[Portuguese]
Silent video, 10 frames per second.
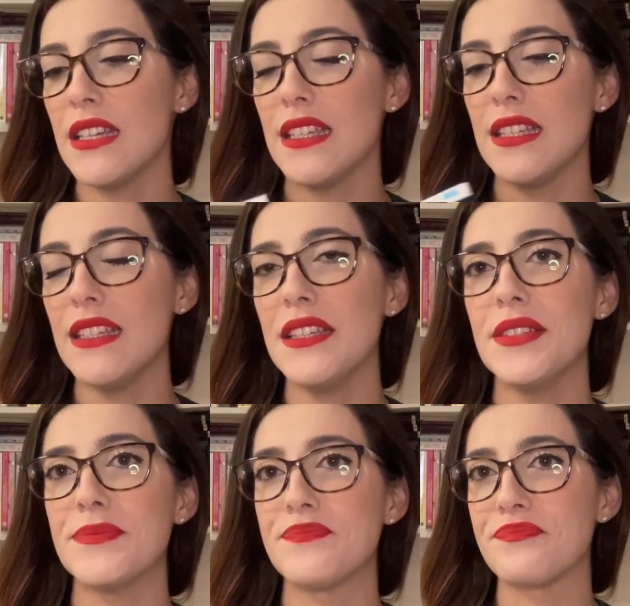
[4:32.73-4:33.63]

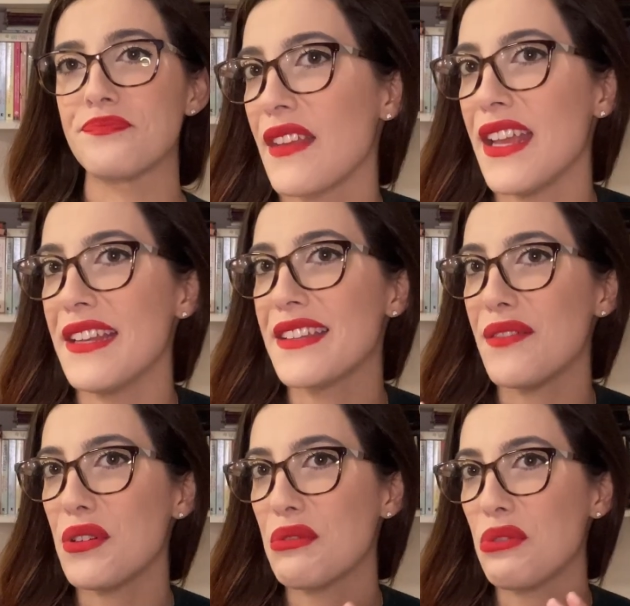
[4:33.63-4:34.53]
E ele
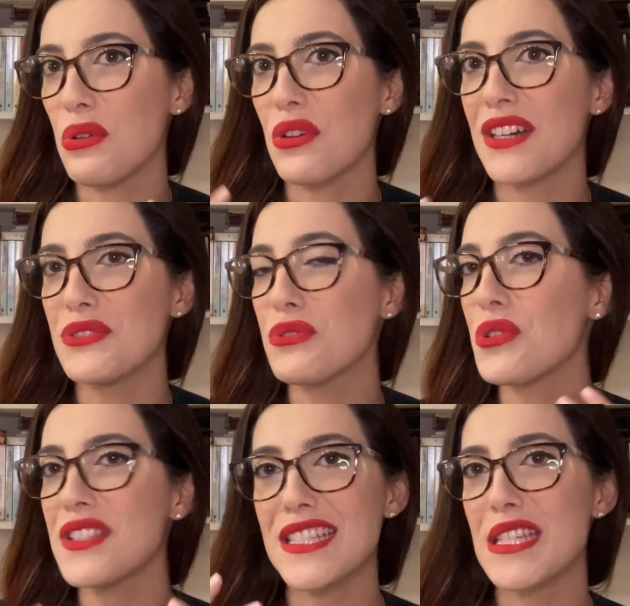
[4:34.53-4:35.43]
estava colocando
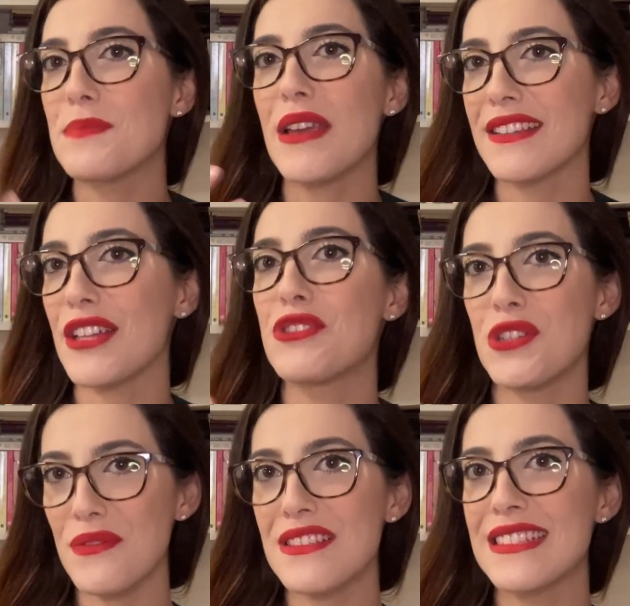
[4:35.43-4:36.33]
todas as
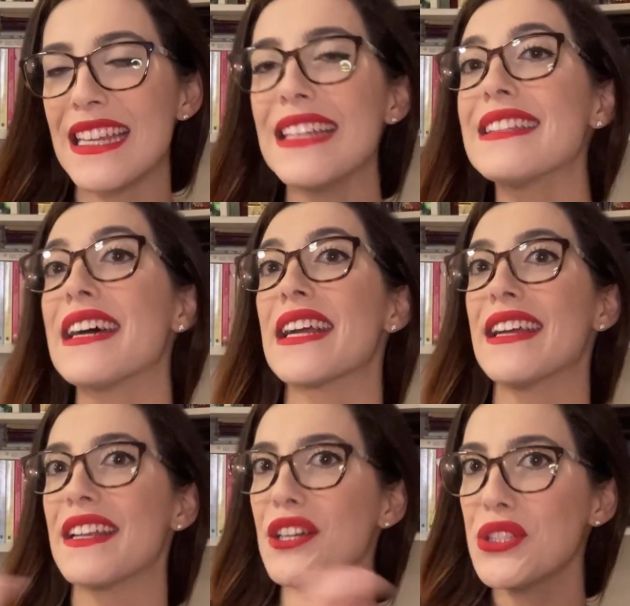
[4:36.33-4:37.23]
expectativas dele da
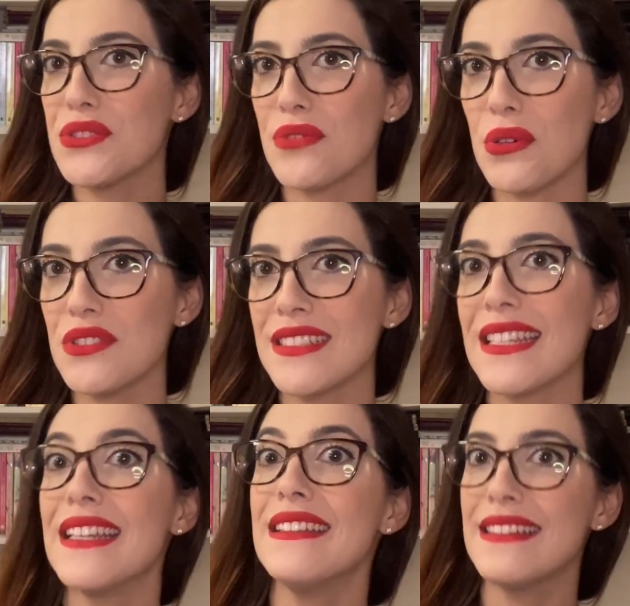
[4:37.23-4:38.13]
grande volta
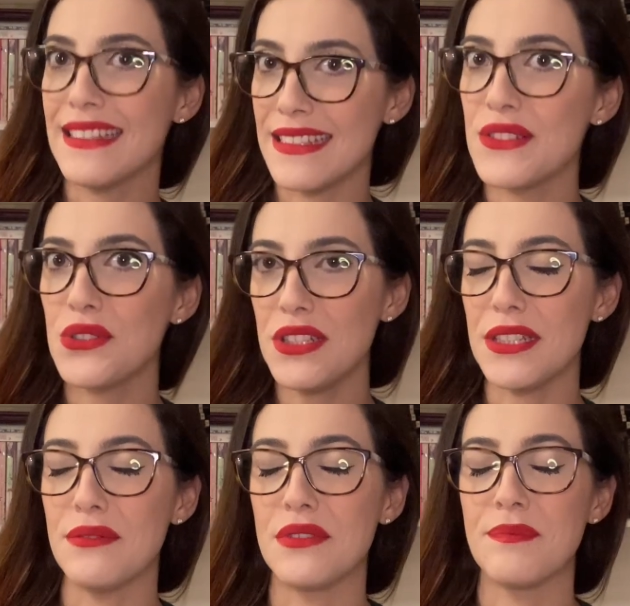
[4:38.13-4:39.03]
dele neste
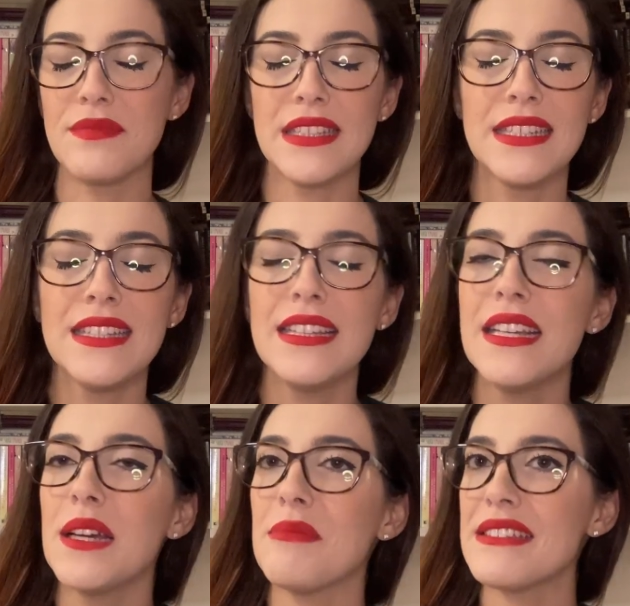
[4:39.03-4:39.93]
livro.
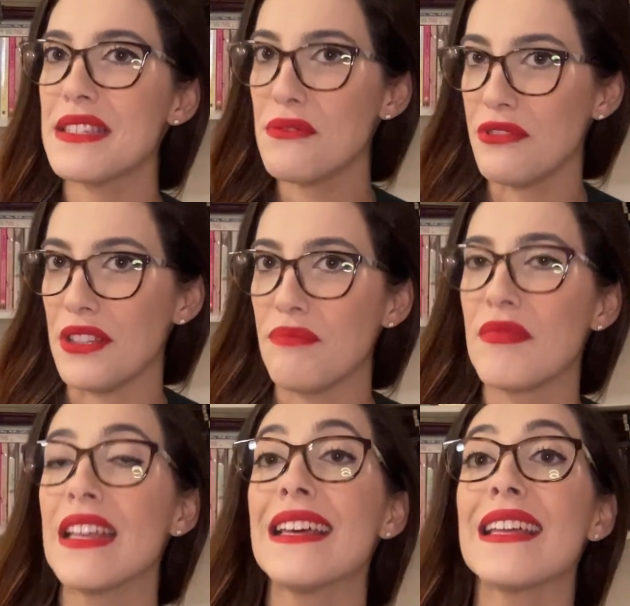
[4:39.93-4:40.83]
Mas enfim,
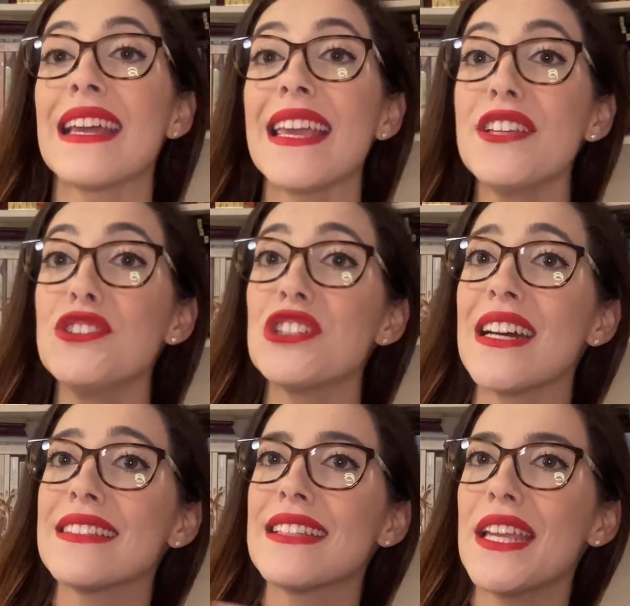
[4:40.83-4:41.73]
em
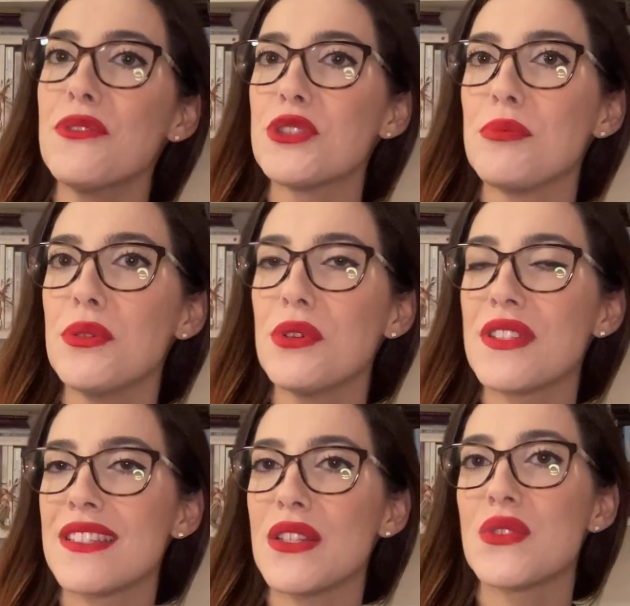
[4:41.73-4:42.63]
janeiro de
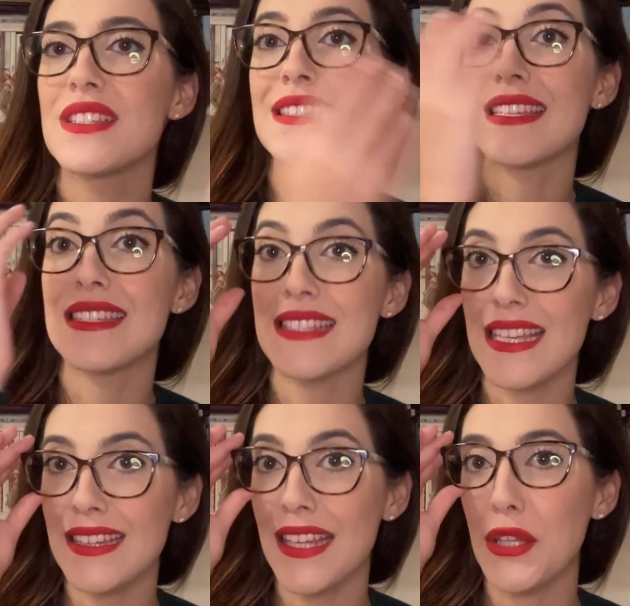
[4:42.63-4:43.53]

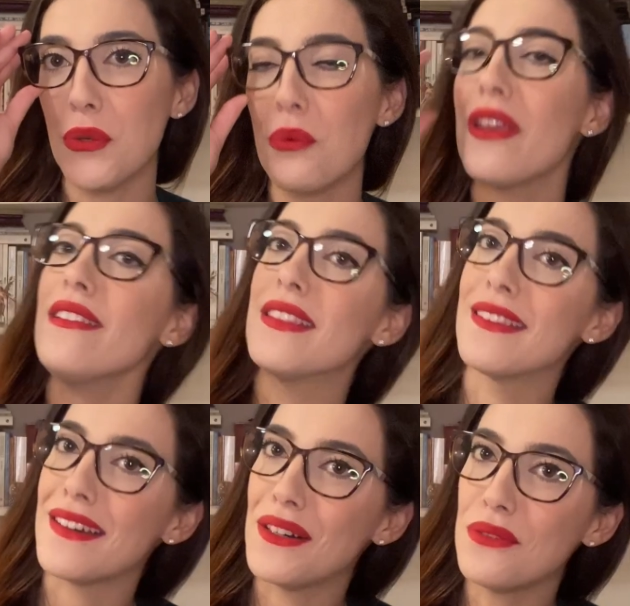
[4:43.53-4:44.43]
1861,
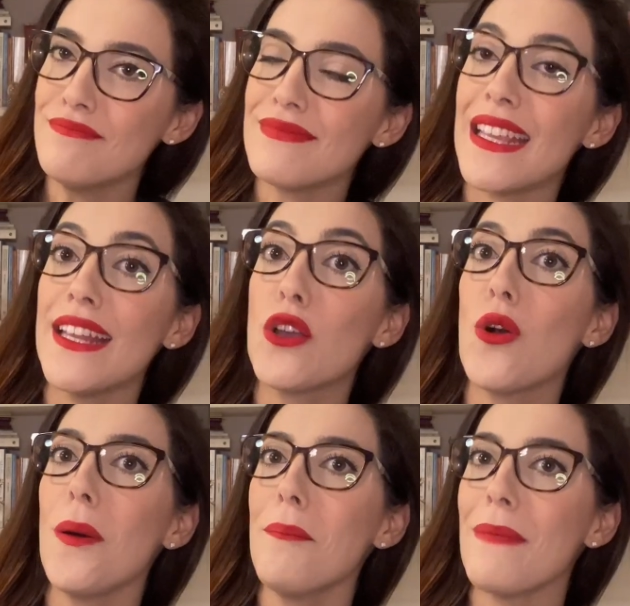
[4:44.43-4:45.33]
então, ele
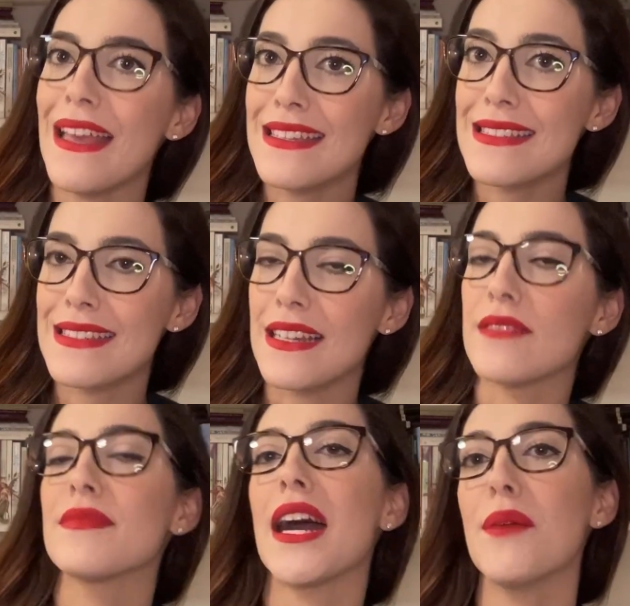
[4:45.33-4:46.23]

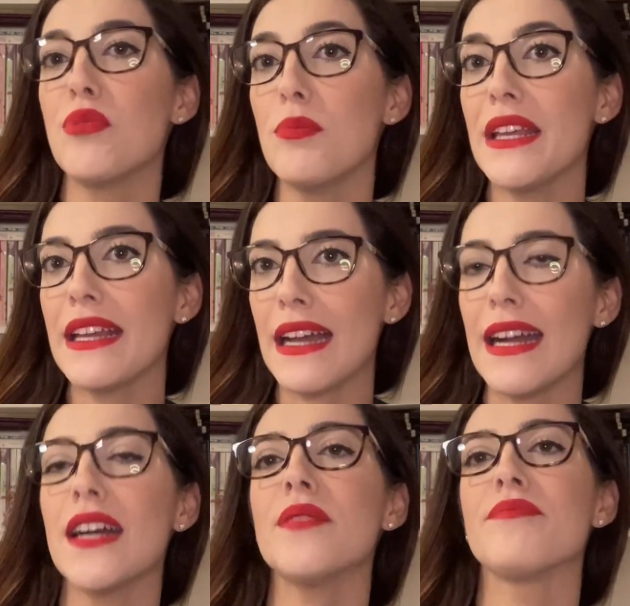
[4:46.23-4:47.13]
começa a
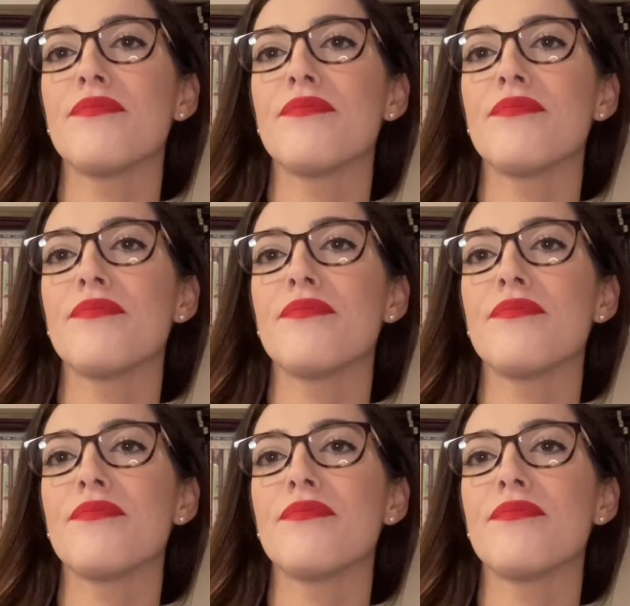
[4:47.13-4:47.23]
publicar